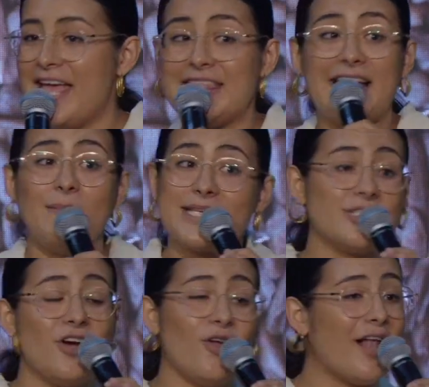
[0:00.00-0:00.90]
Tal vez
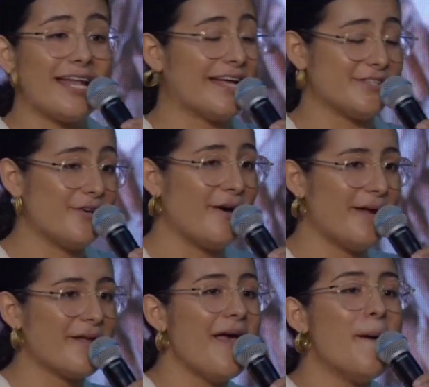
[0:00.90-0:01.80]
no lo alcanzó a
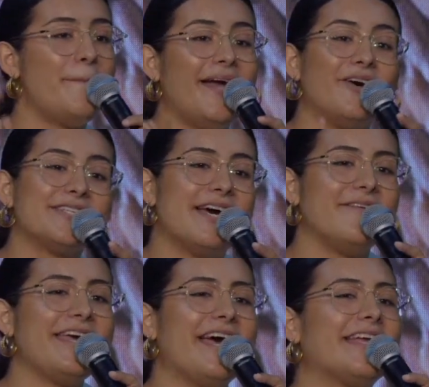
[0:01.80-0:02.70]
ver, pero
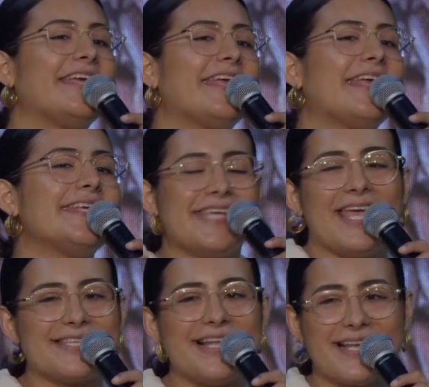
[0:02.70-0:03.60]
sabía que si a
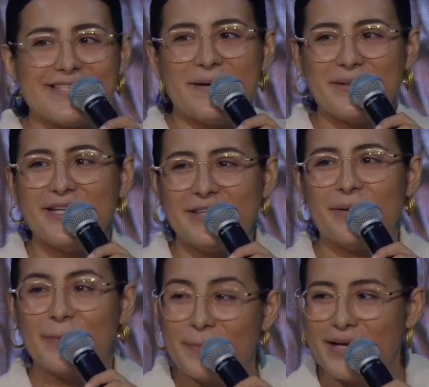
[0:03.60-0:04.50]
ella se le hacía
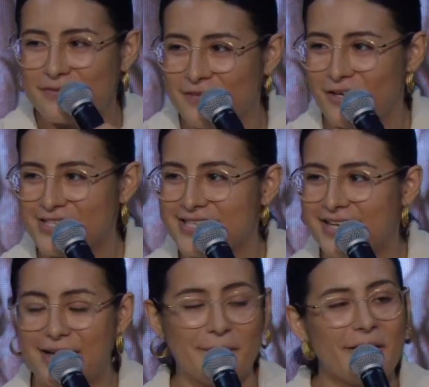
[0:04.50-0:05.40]
bonito ver flores en el
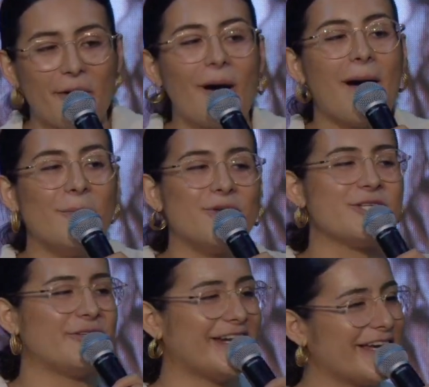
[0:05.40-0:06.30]
camino, a mucha
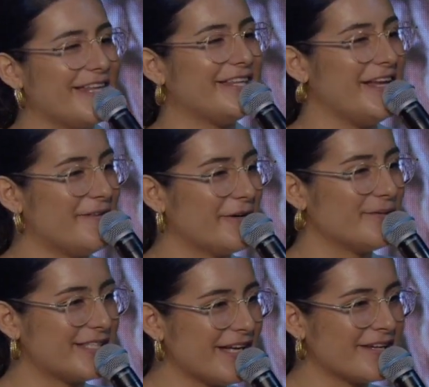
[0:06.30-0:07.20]
otra gente le iba a
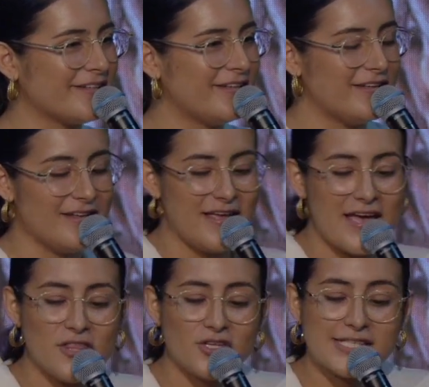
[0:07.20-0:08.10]
gustar.
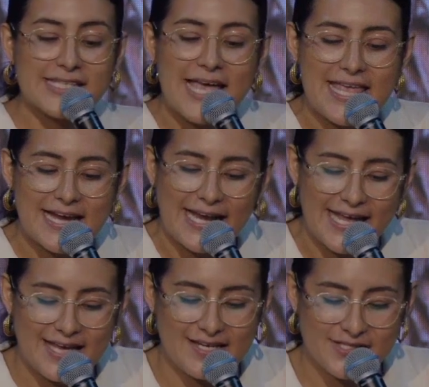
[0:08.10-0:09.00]
Entonces ella
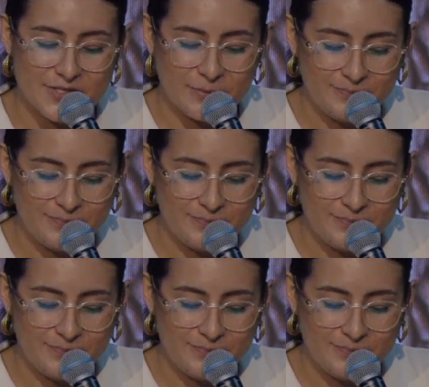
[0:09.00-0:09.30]
creía en eso.